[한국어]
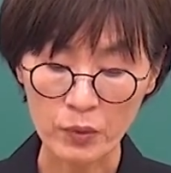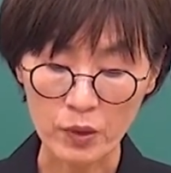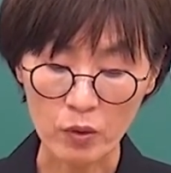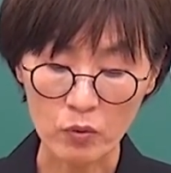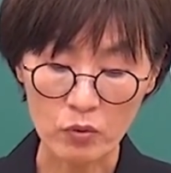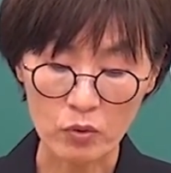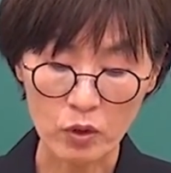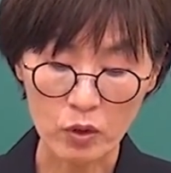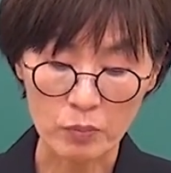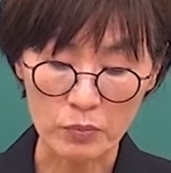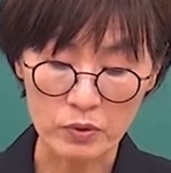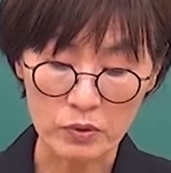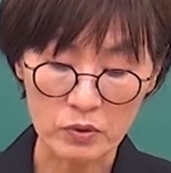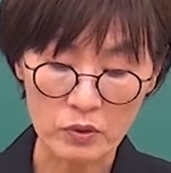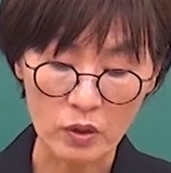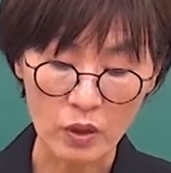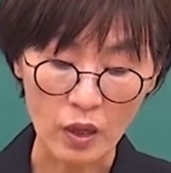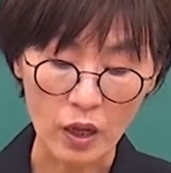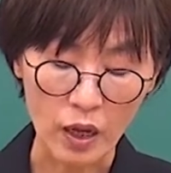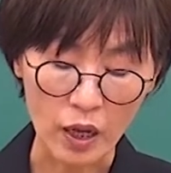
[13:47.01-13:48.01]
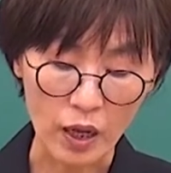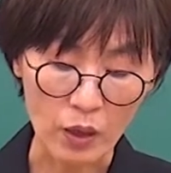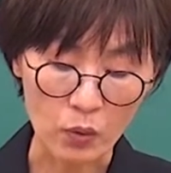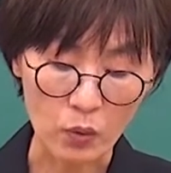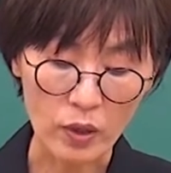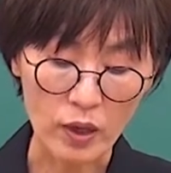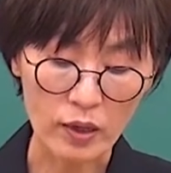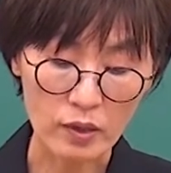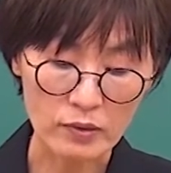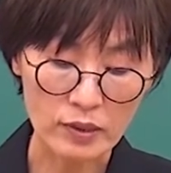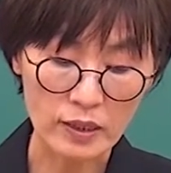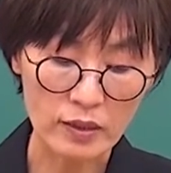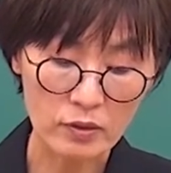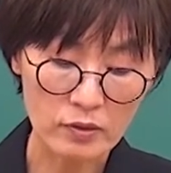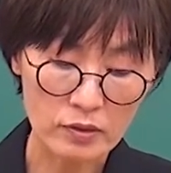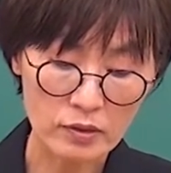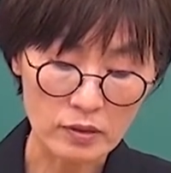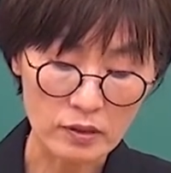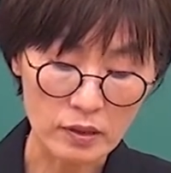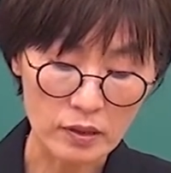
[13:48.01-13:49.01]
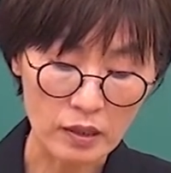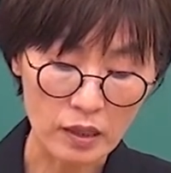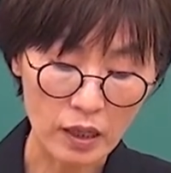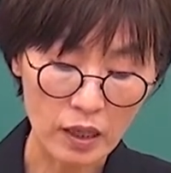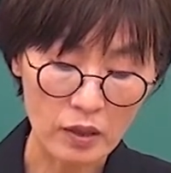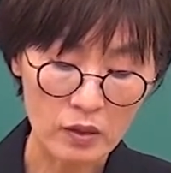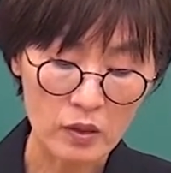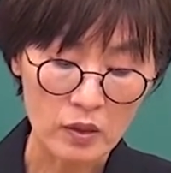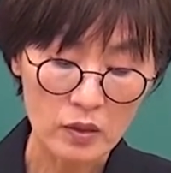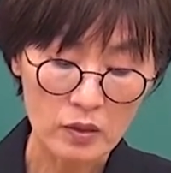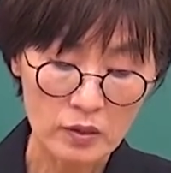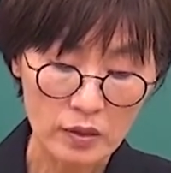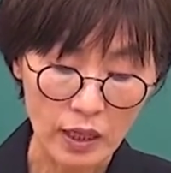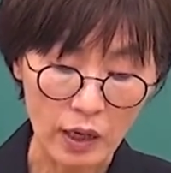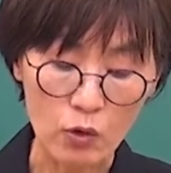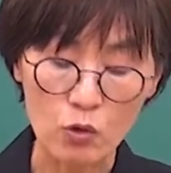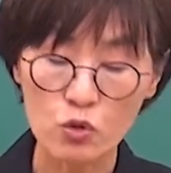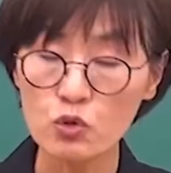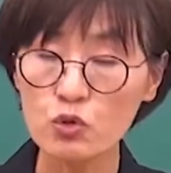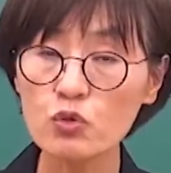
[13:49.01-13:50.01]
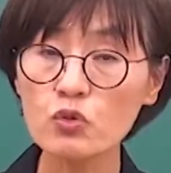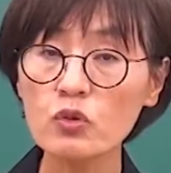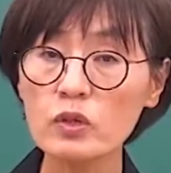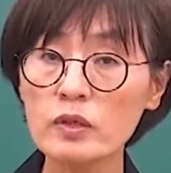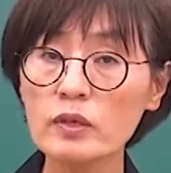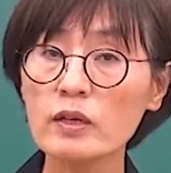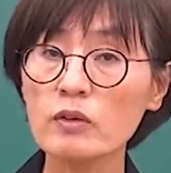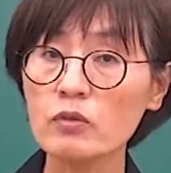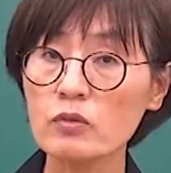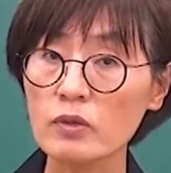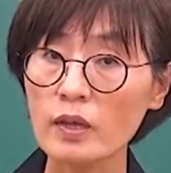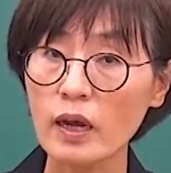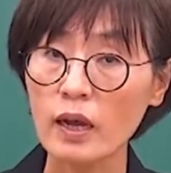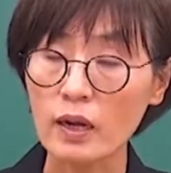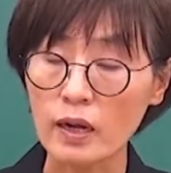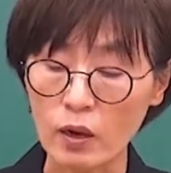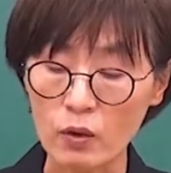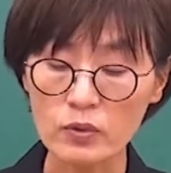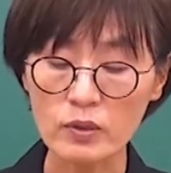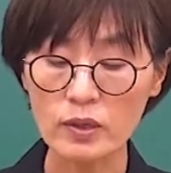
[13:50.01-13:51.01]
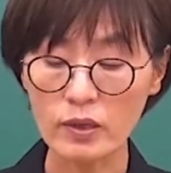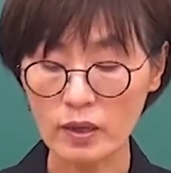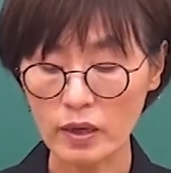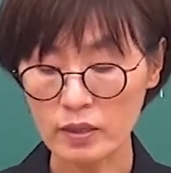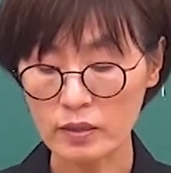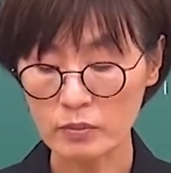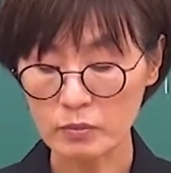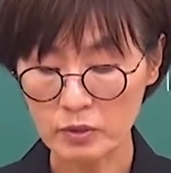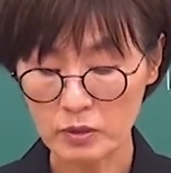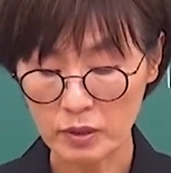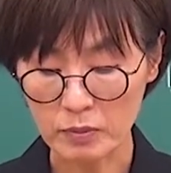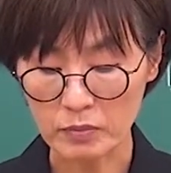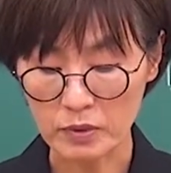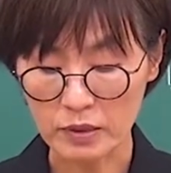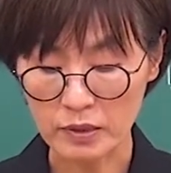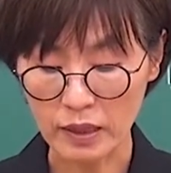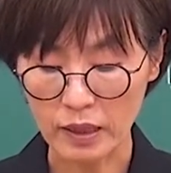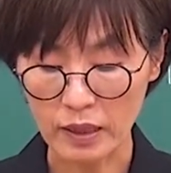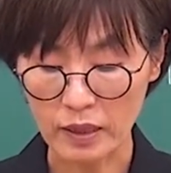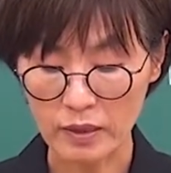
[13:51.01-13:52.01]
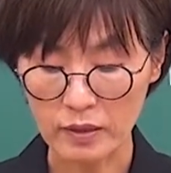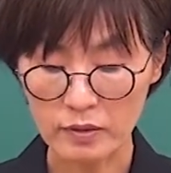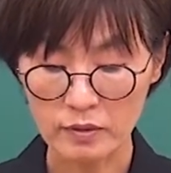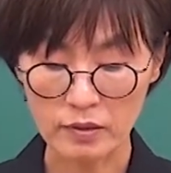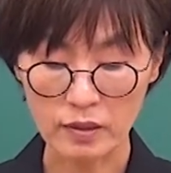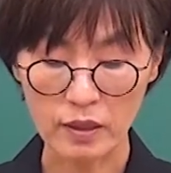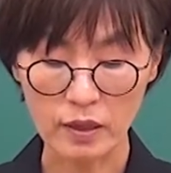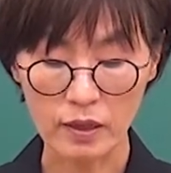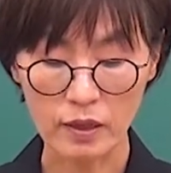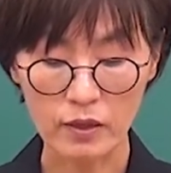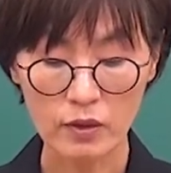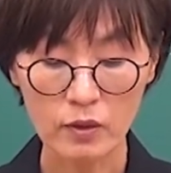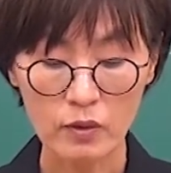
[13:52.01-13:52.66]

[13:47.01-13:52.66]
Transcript: 결국 여러분은 아 이게 하나 생겼으니까 나올 수도 있겠구나라고 생각하시면 됩니다. 자